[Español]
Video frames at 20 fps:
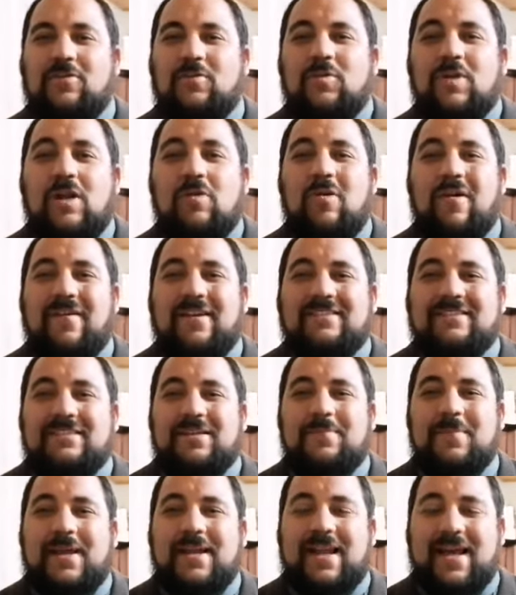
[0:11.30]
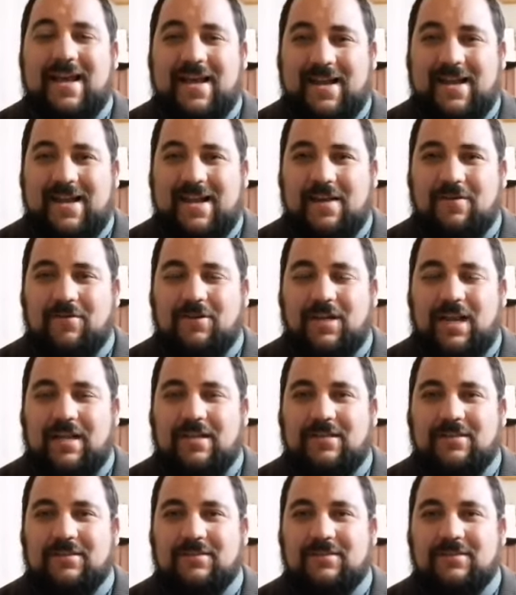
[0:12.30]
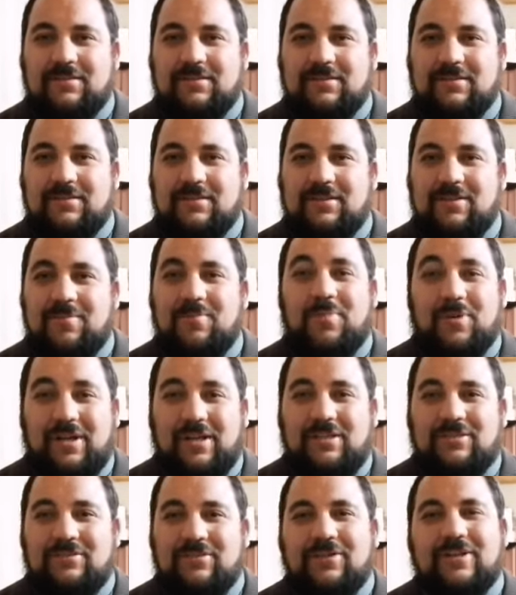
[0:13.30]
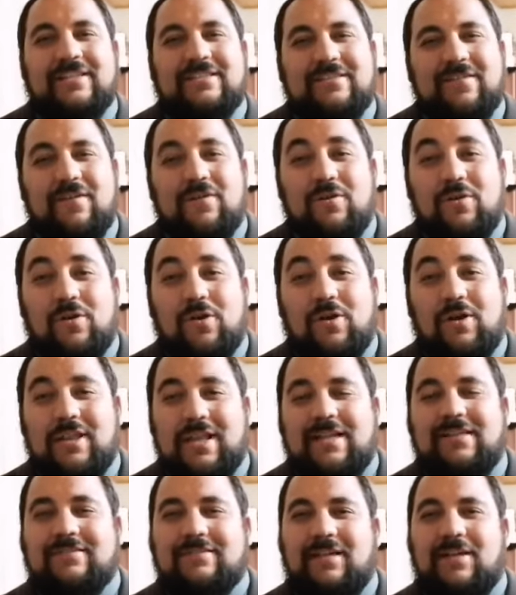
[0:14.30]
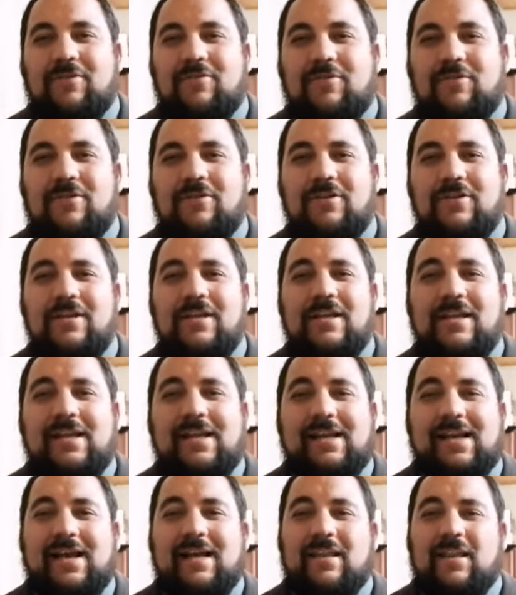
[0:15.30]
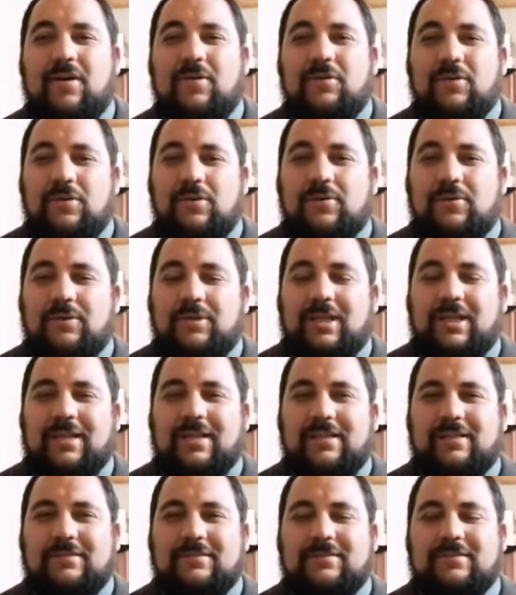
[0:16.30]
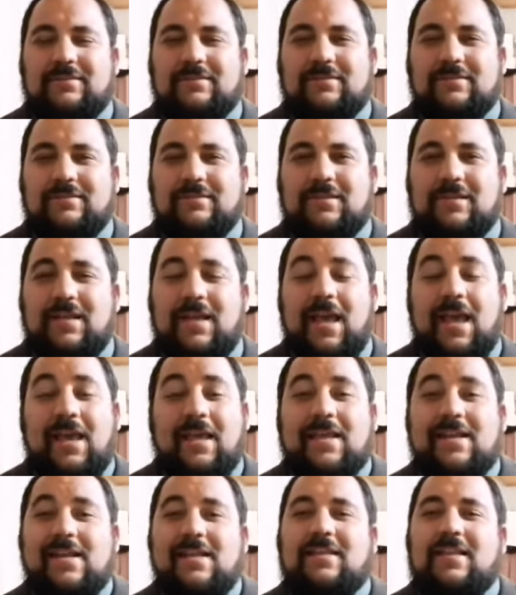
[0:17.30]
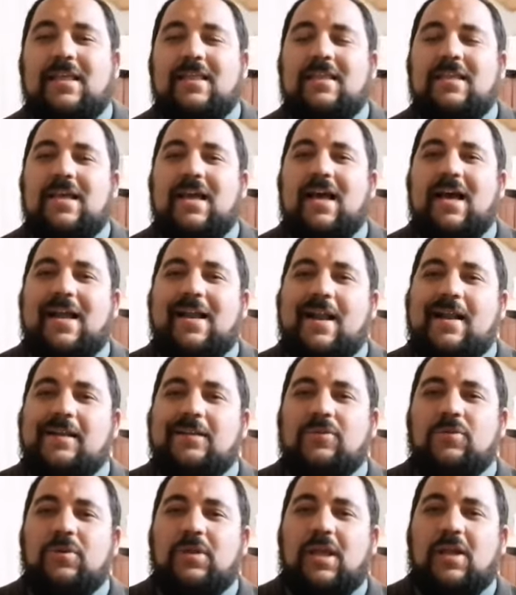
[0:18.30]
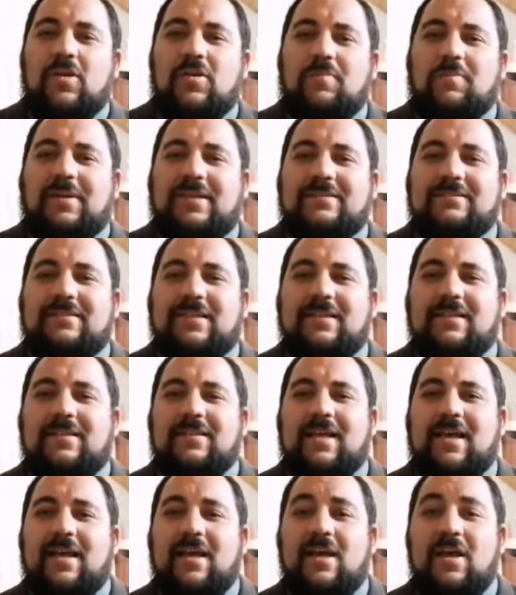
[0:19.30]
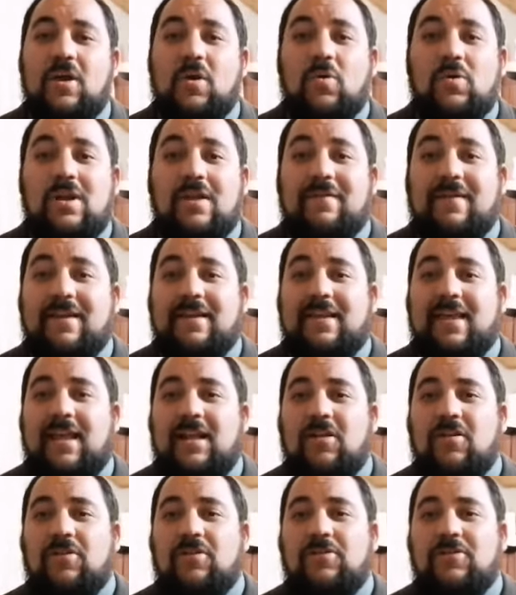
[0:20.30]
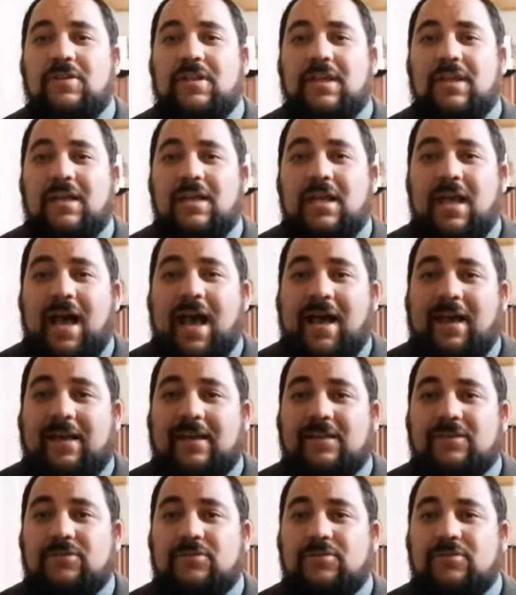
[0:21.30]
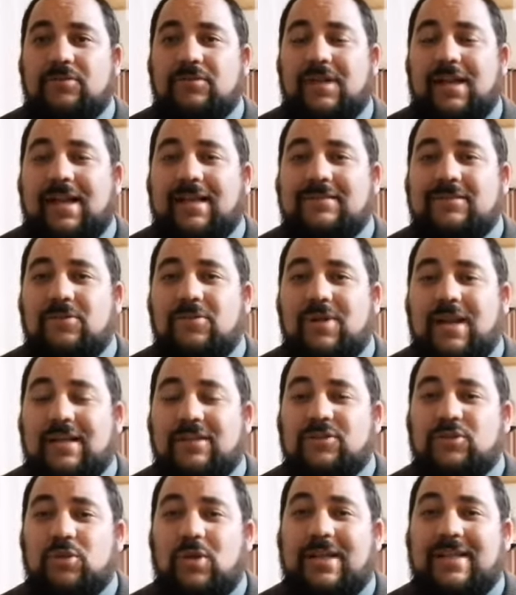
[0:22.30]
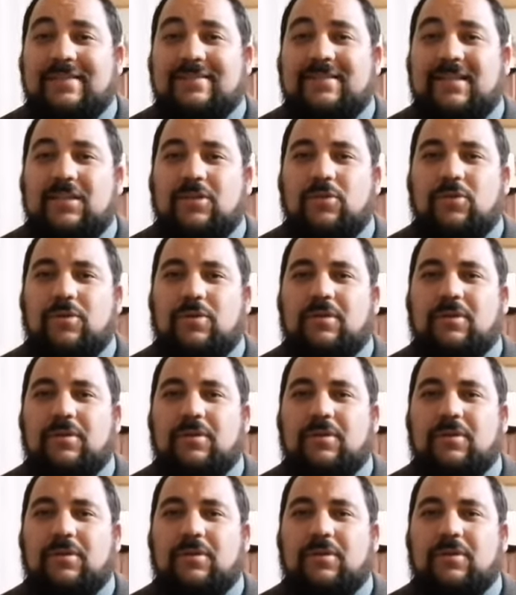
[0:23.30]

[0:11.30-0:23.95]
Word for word: una nueva semana laboral. Por eso reciban un cordial saludo cada uno de ustedes. Y en este día la liturgia nos presenta un evangelio donde a Jesús le hacen una solicitud